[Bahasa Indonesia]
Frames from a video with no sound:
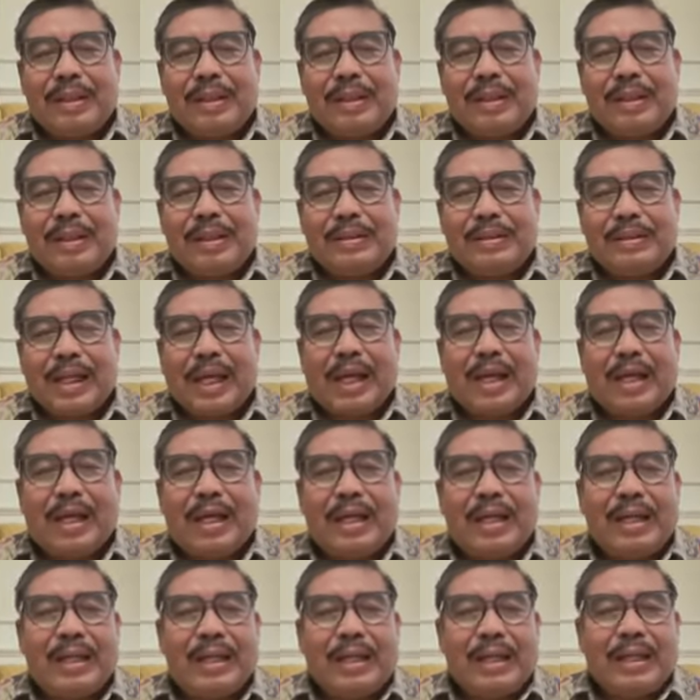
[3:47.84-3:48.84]
Ya.
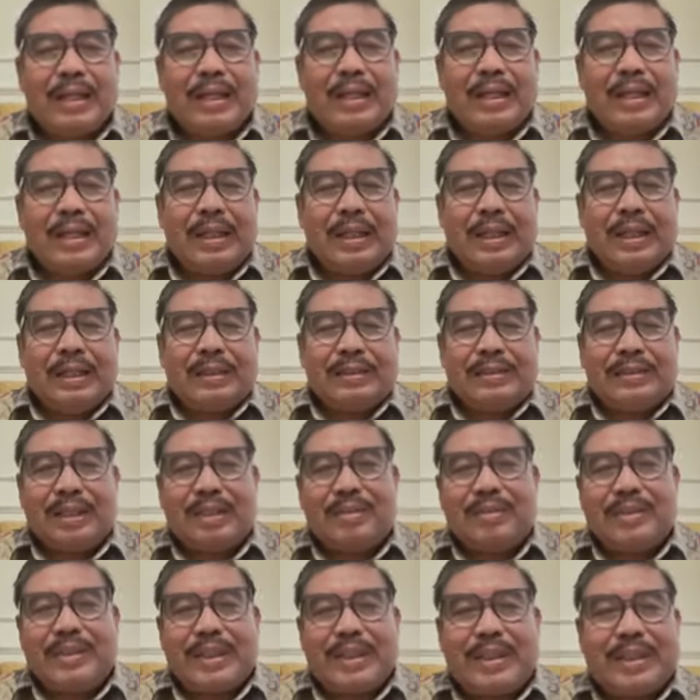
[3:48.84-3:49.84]
Jadi
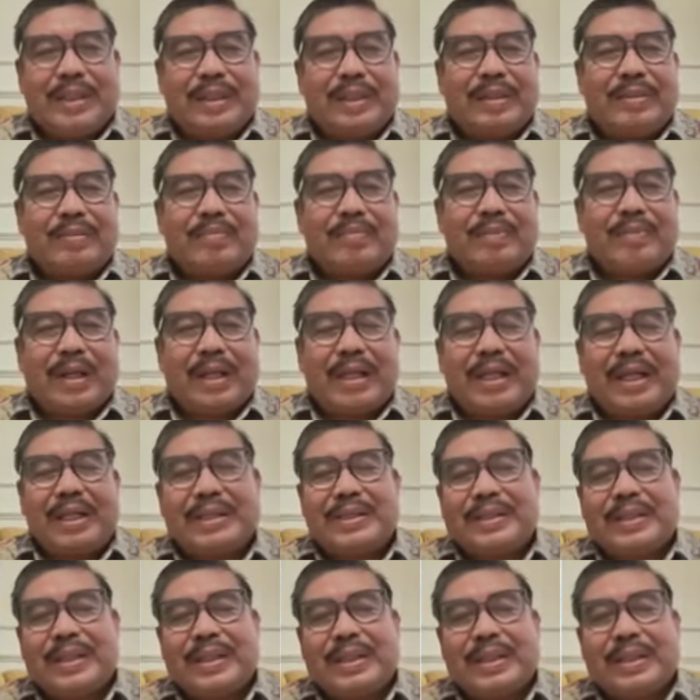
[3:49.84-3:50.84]
begini, Pak
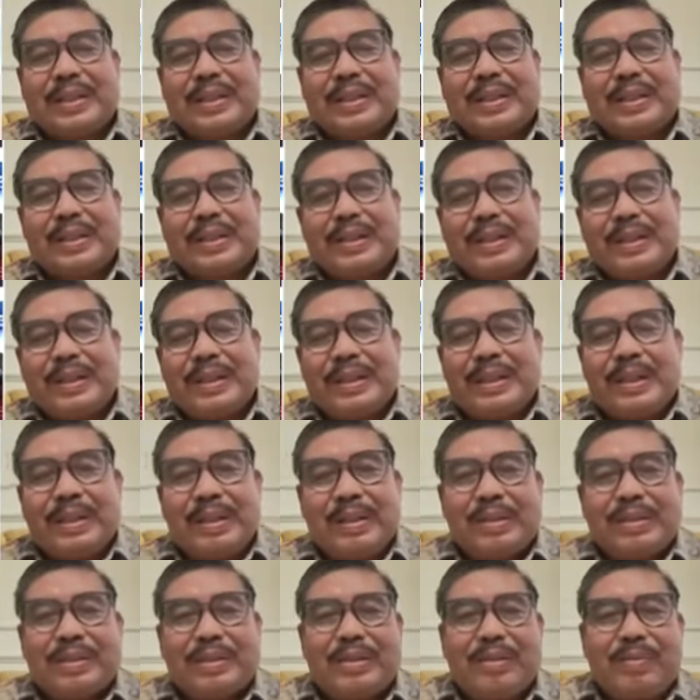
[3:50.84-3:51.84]
Yasir.
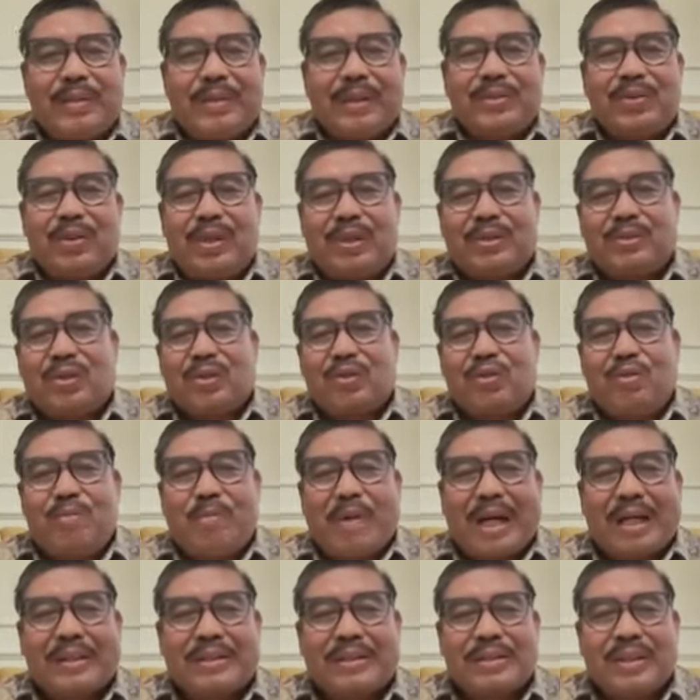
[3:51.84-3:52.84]
Kemajuan suatu
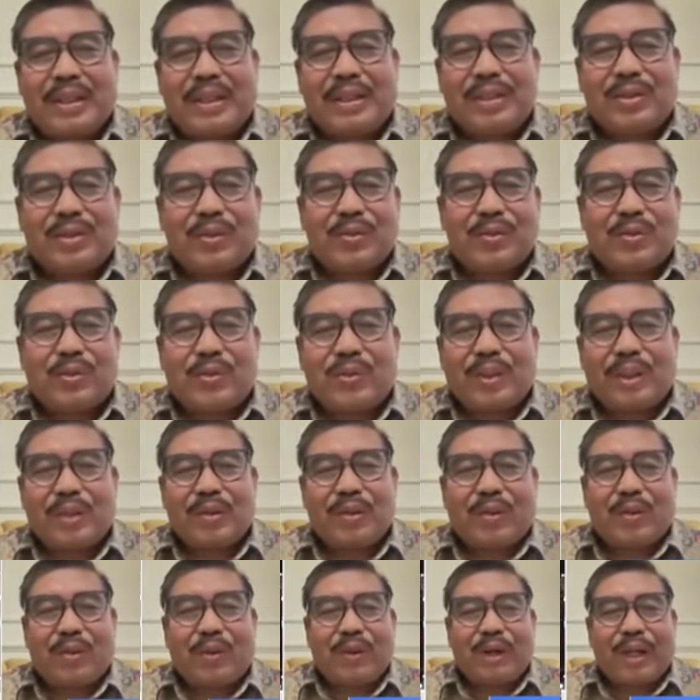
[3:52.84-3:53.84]
bangsa
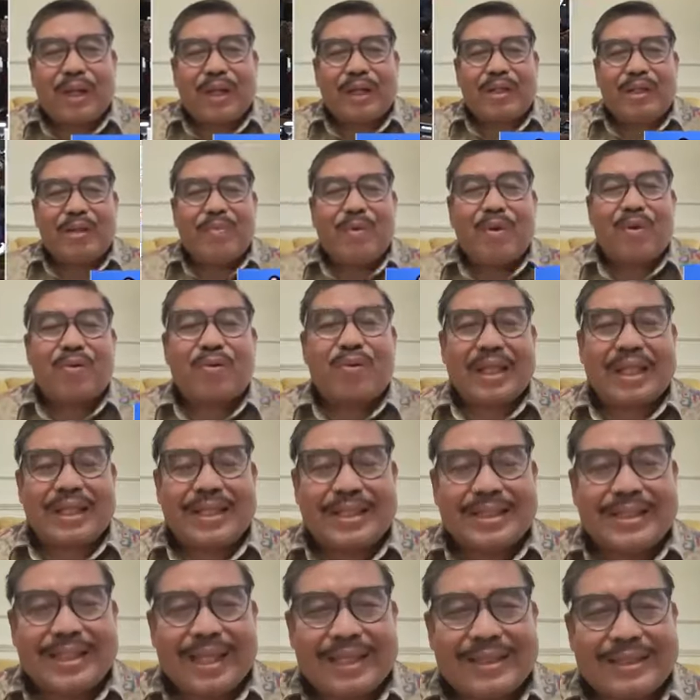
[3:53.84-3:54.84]
ditentukan oleh
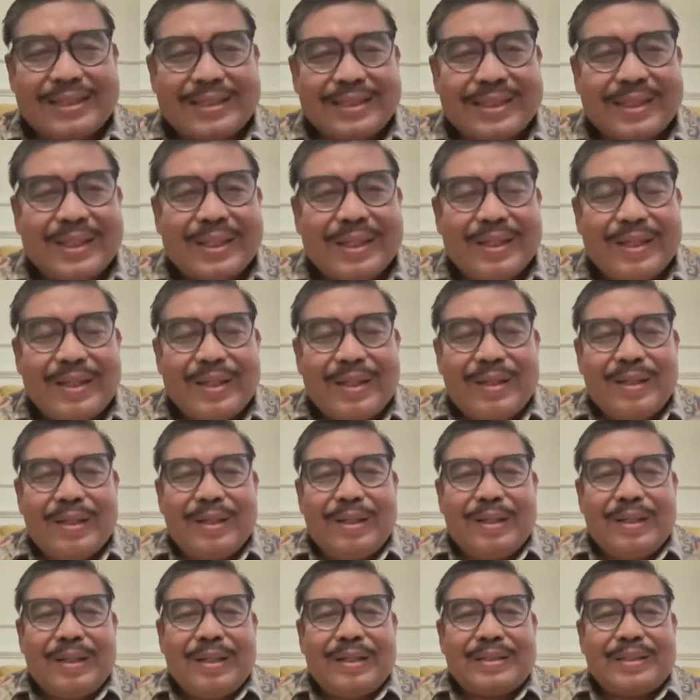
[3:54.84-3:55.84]
demokratisasi.
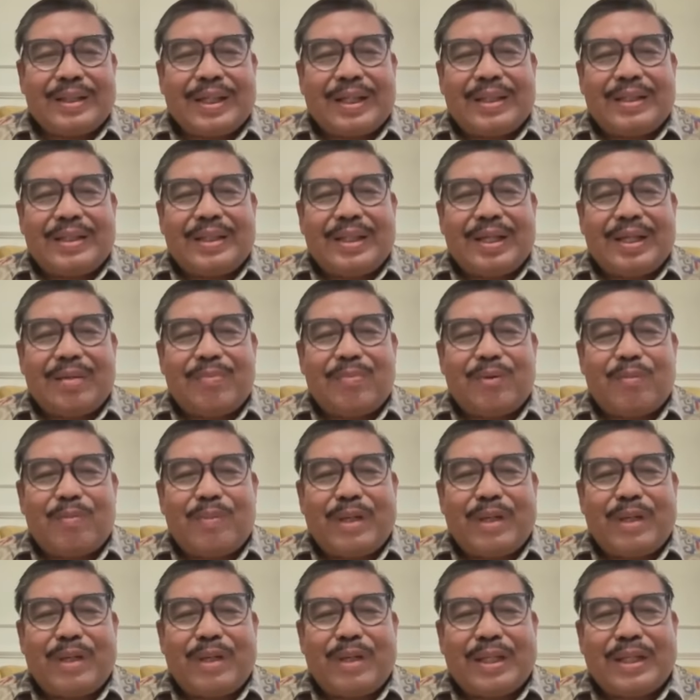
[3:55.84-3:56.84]
Nah, di
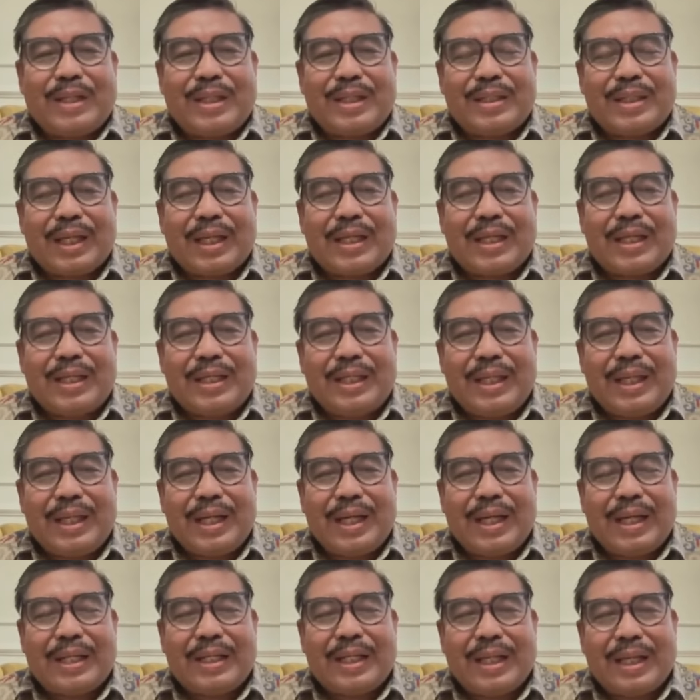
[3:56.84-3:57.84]
republik kita ini
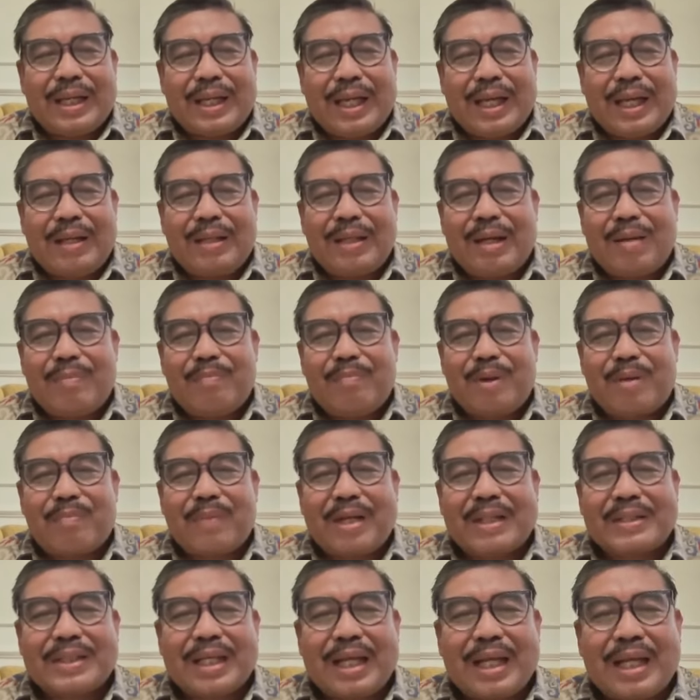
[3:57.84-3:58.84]
adalah yang
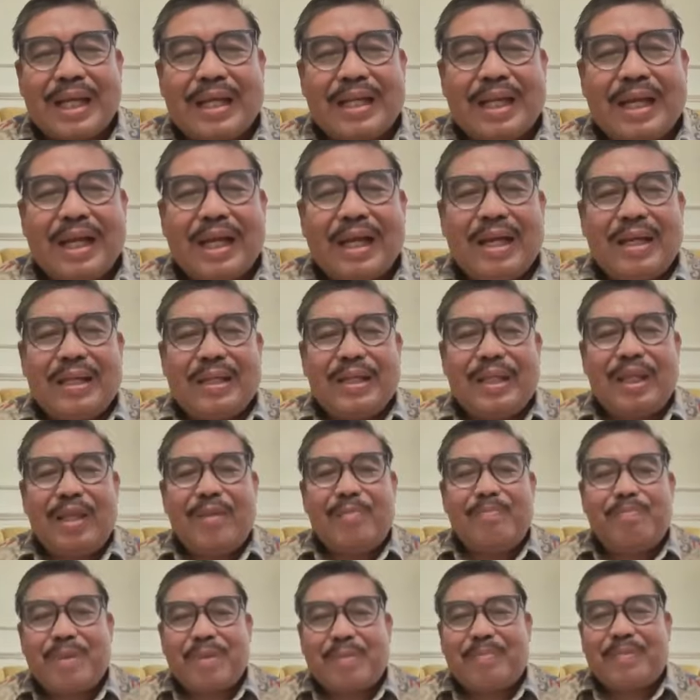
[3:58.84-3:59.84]
bermasalah adalah
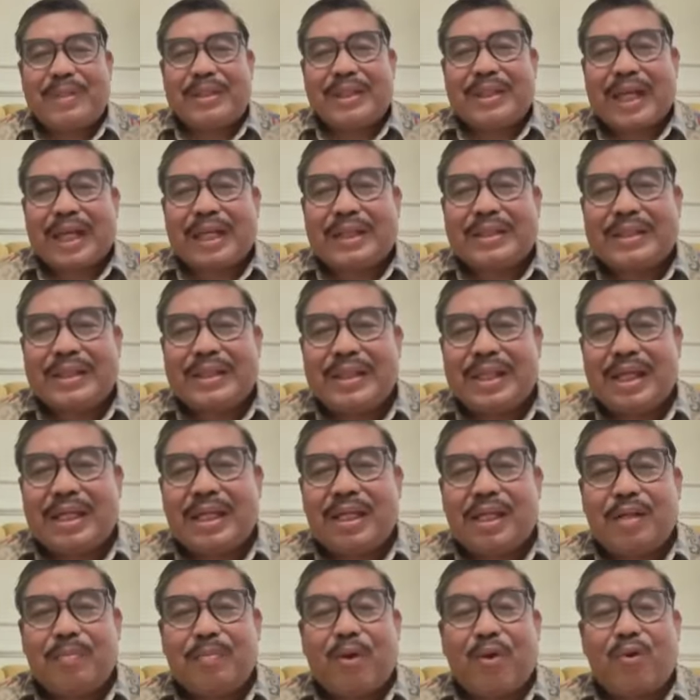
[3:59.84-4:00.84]
implementasi dari
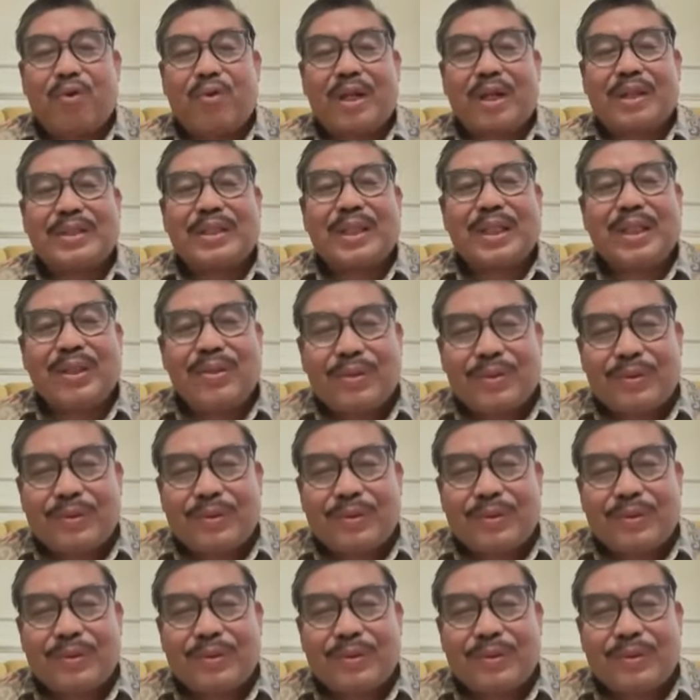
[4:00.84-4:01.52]
demokrasi itu.